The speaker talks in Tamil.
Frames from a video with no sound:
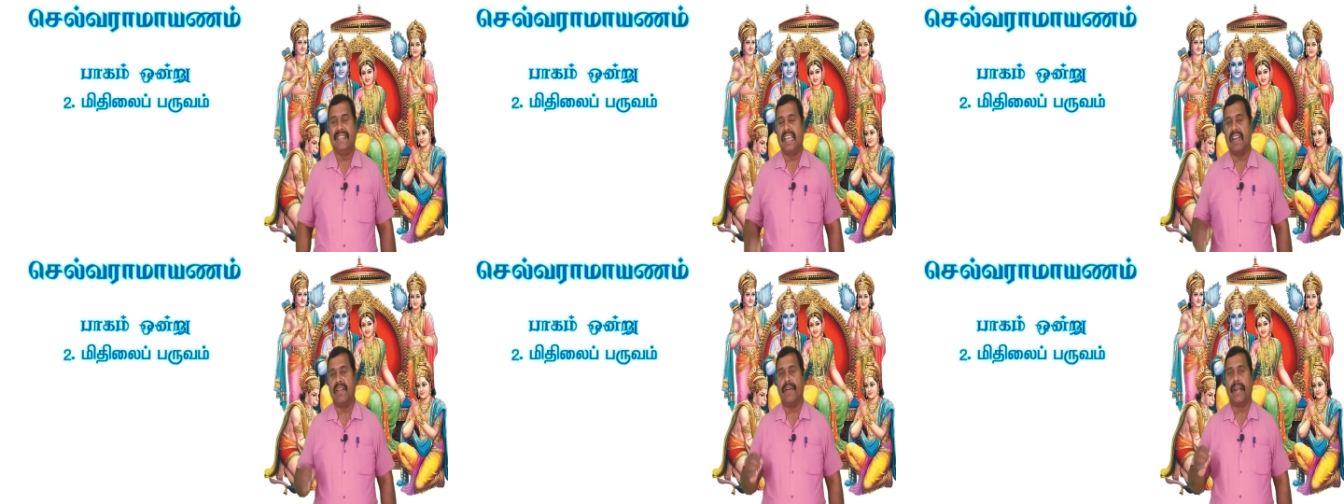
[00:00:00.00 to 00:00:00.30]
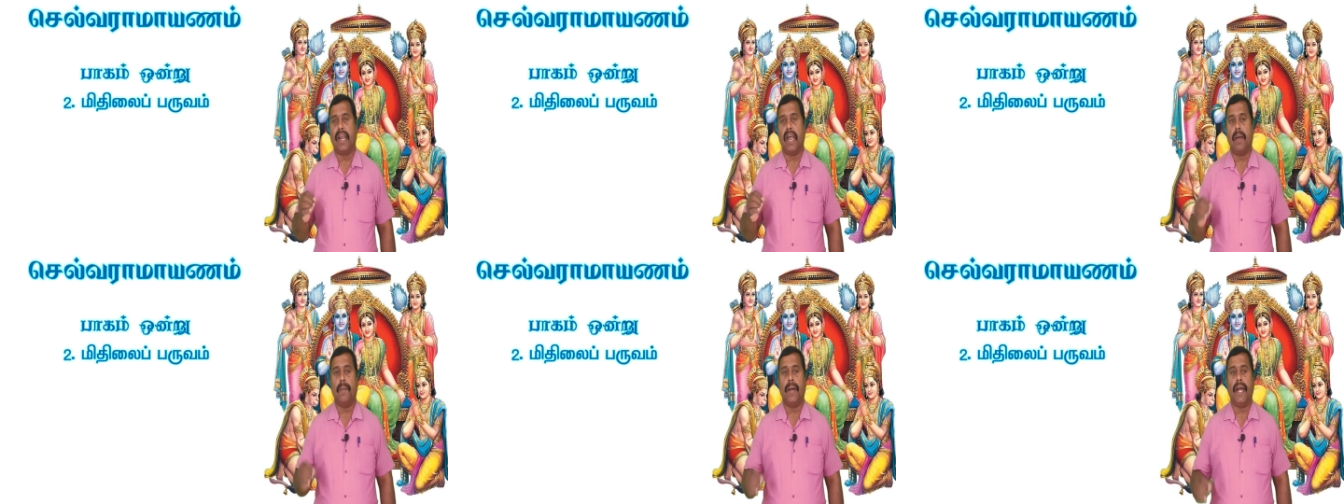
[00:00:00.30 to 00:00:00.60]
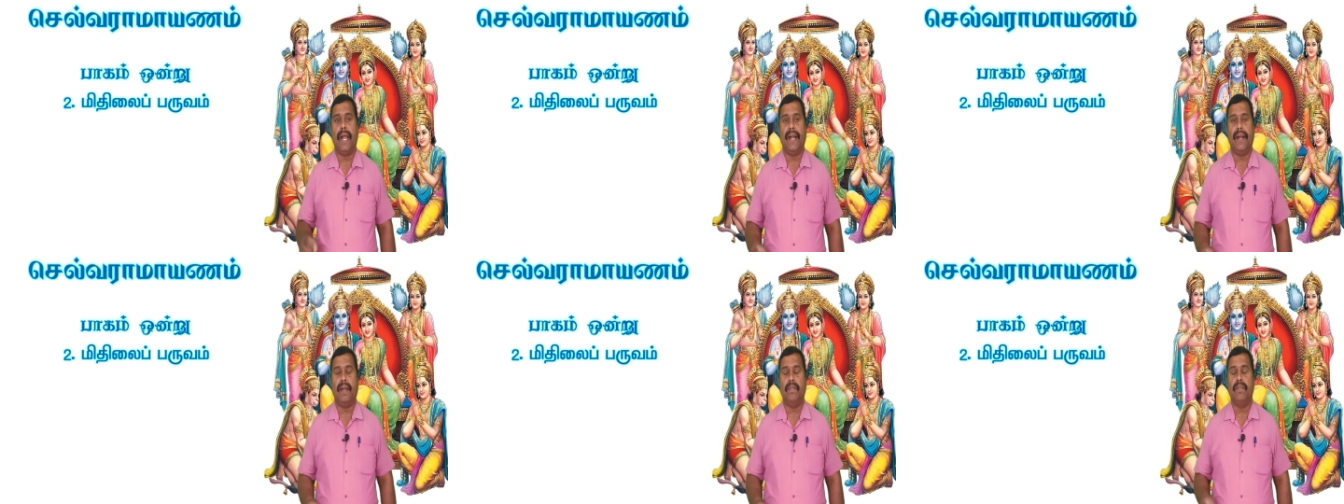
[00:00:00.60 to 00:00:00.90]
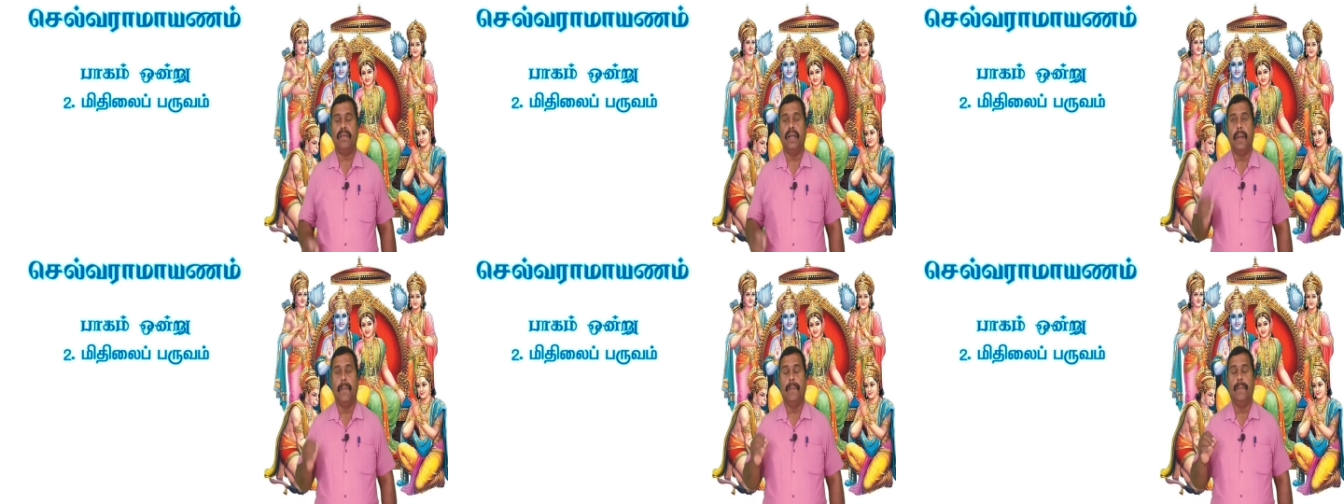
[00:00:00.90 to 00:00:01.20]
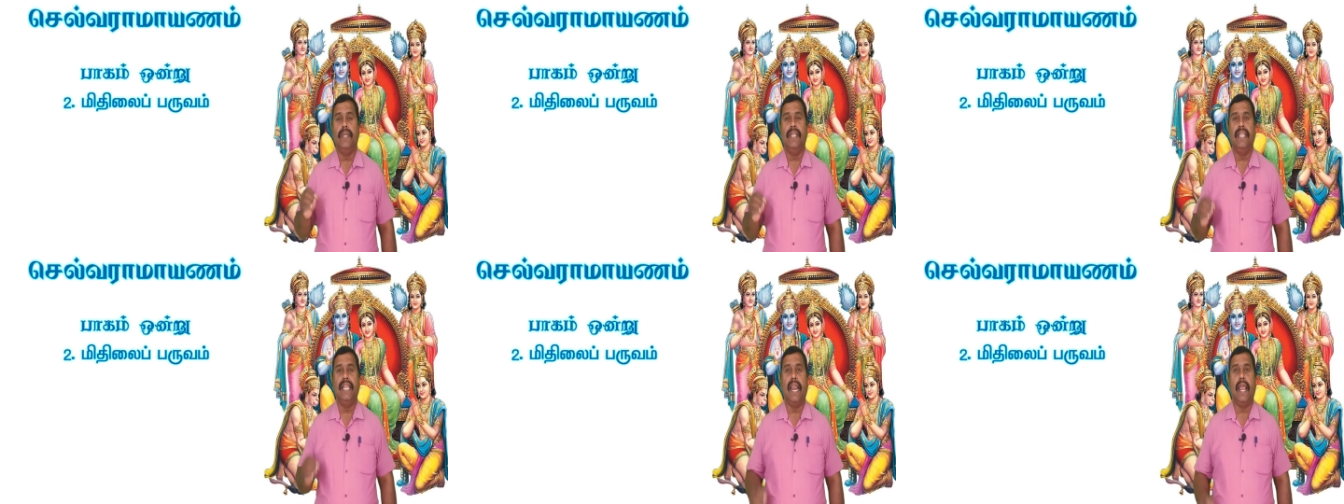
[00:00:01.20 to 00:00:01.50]
செல்வராமாயணம்
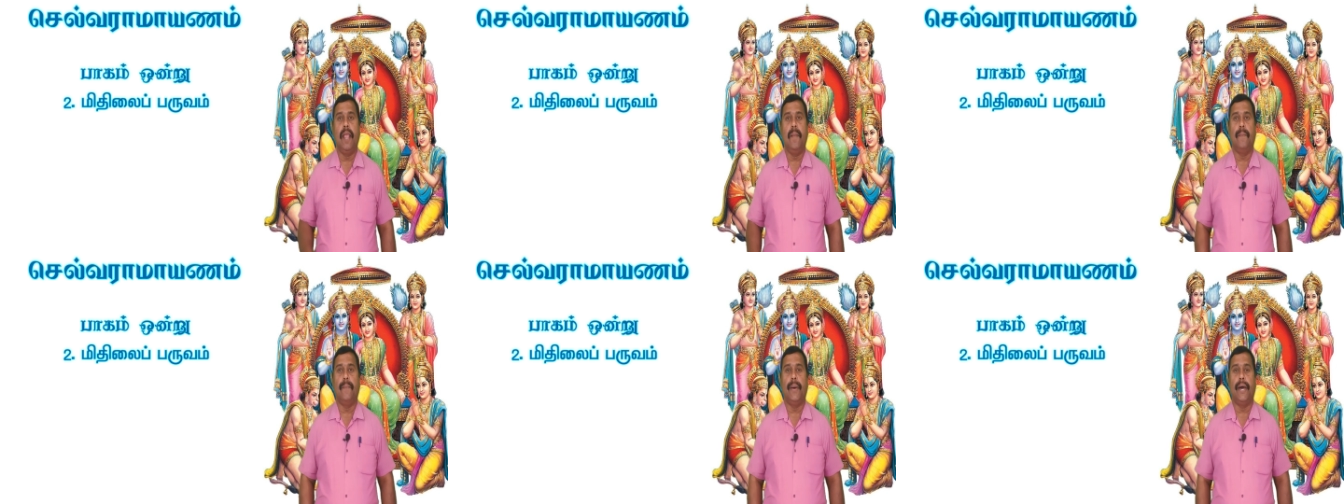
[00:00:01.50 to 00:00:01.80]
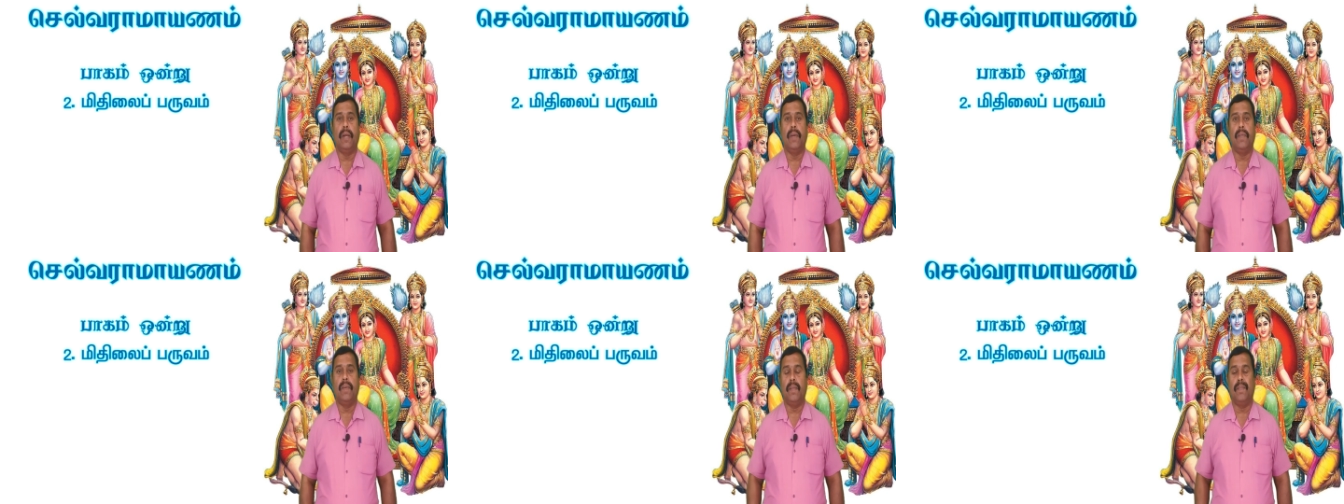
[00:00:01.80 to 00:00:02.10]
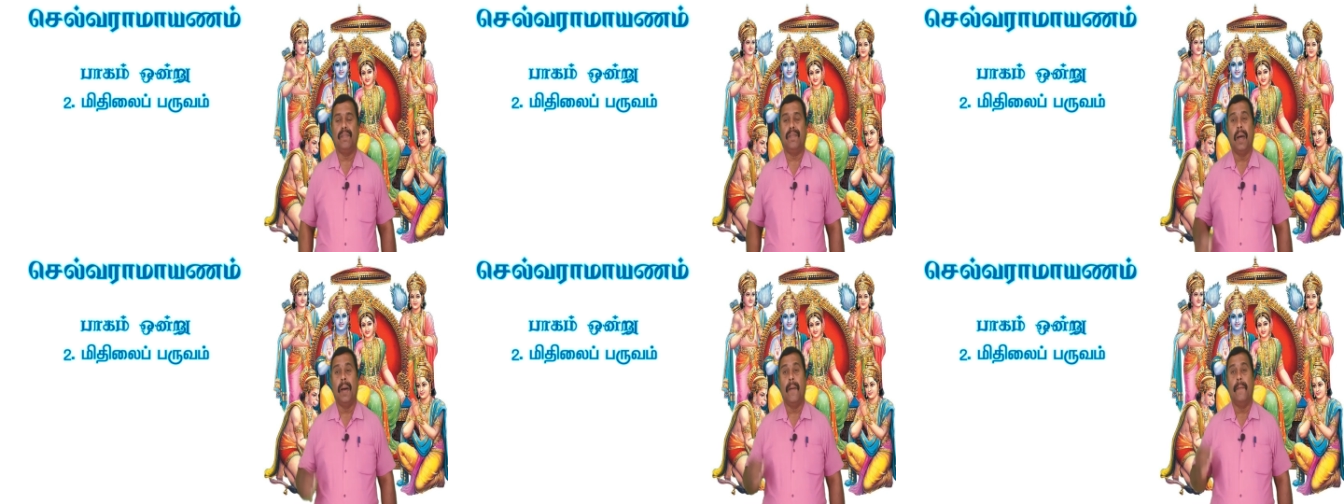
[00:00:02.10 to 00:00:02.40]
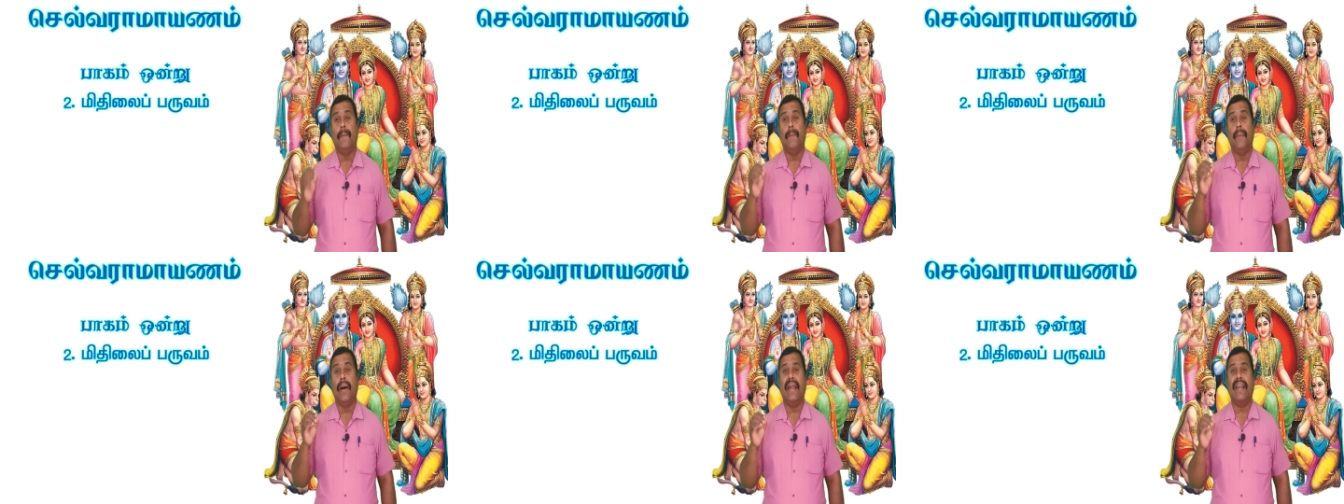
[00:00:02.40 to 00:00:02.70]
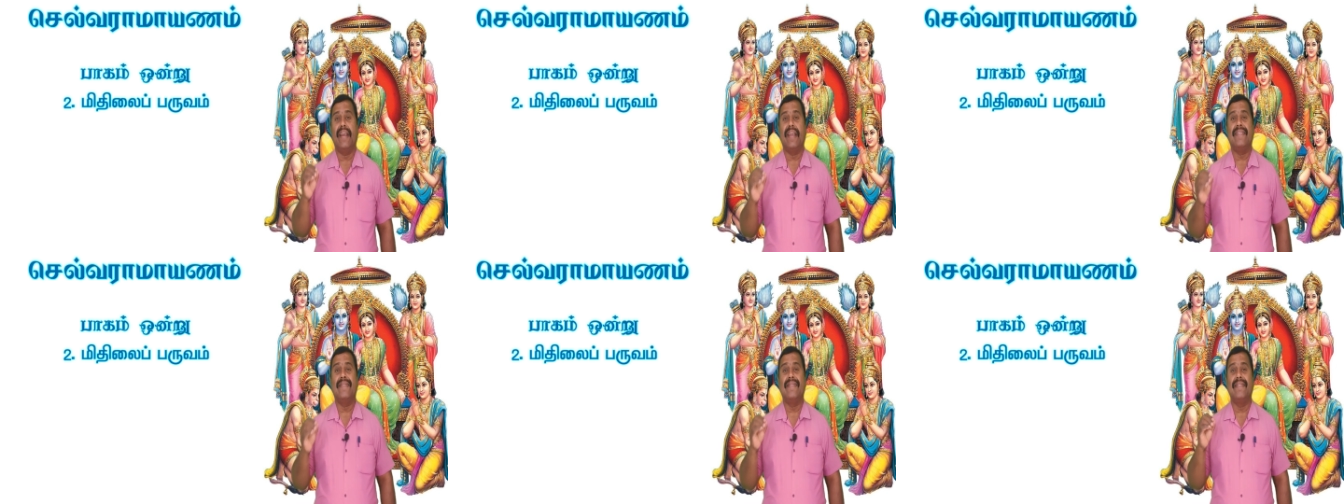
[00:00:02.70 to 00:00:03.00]
மிதிலை பருவம்
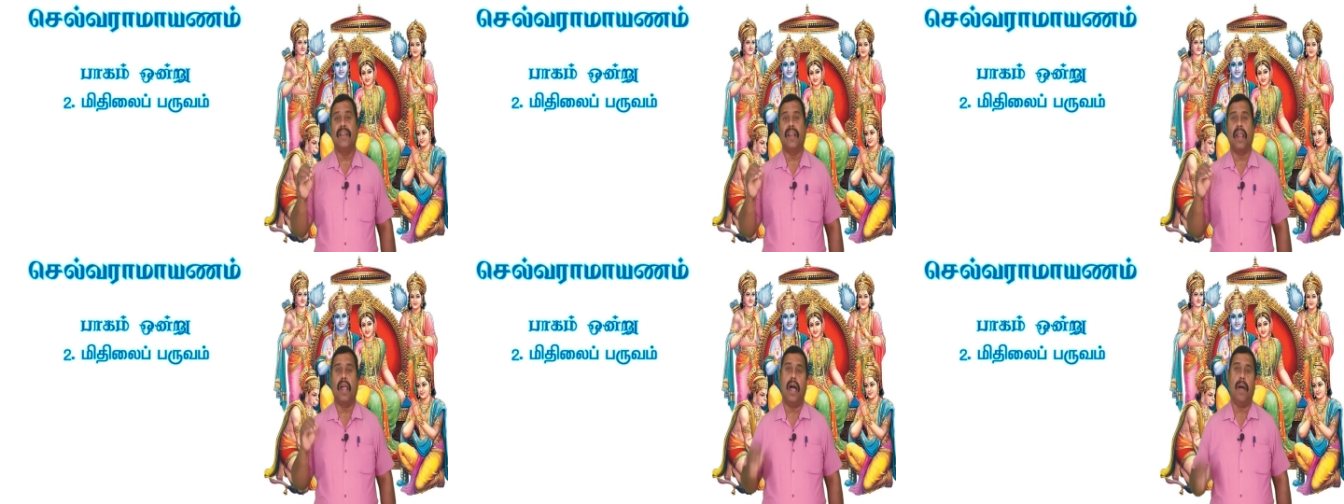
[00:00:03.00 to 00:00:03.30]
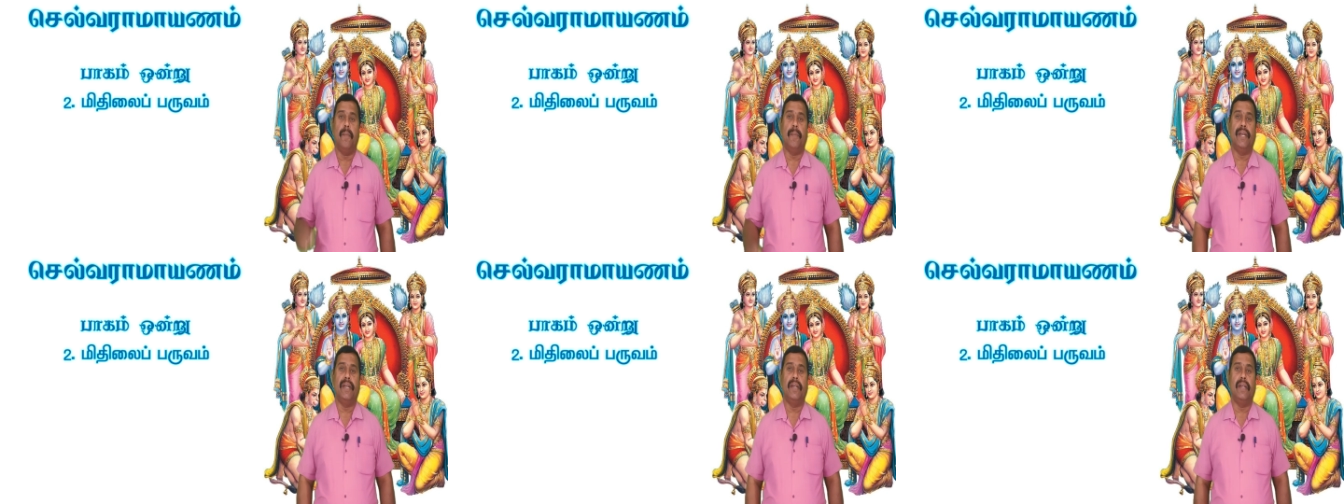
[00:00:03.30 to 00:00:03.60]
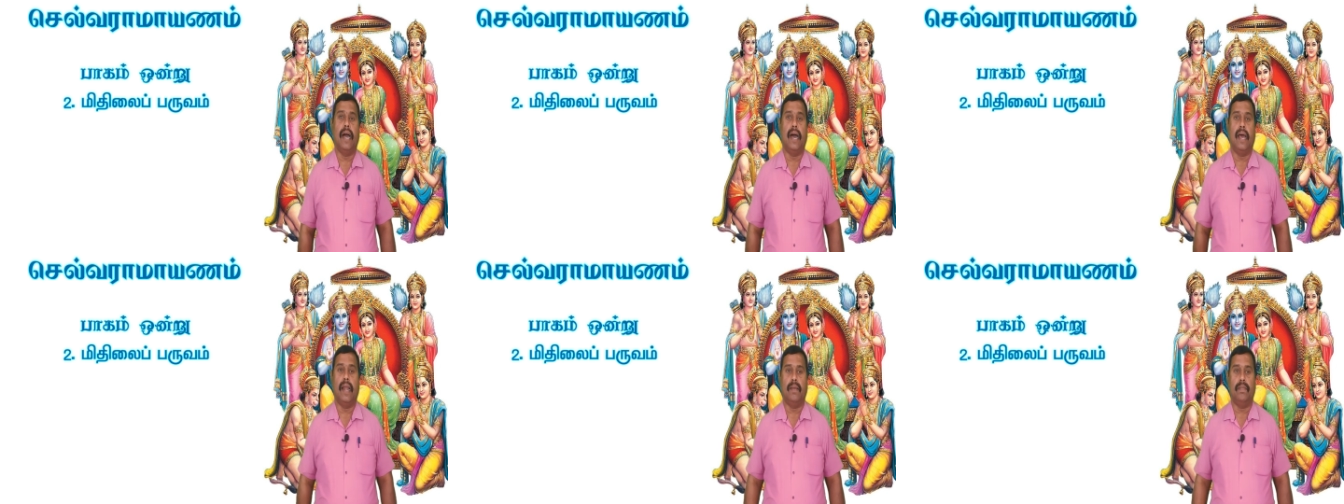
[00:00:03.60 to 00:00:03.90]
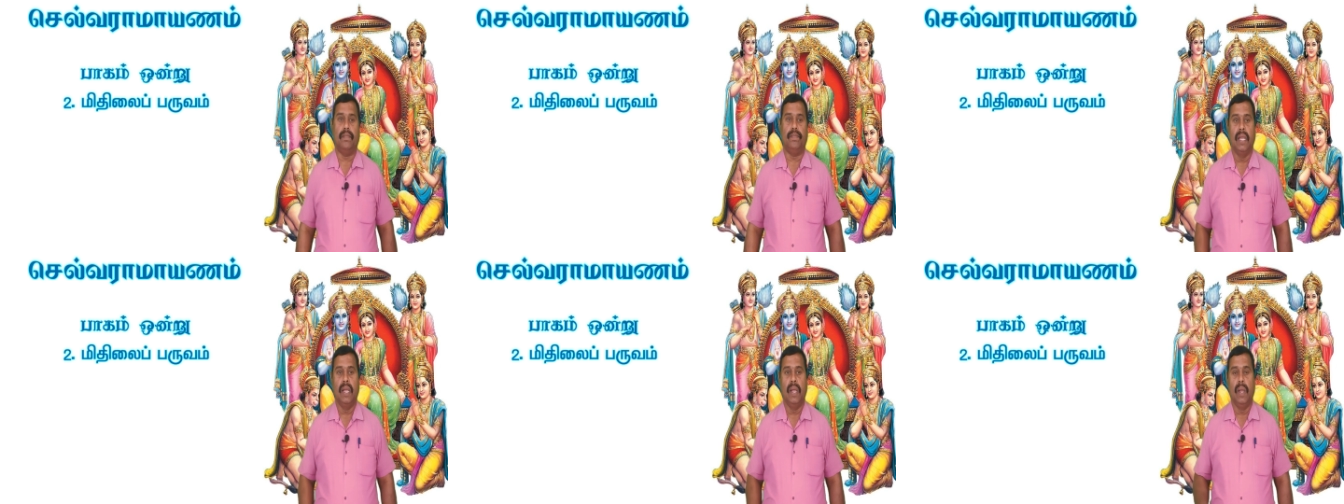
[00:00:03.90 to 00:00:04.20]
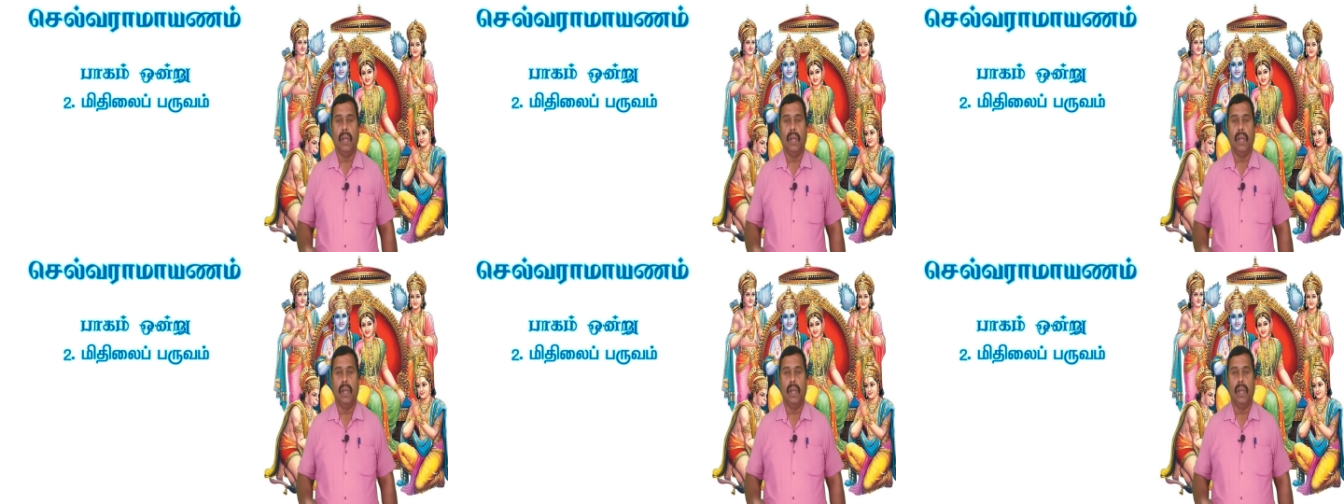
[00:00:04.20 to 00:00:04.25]
பரசுராமன் காலம்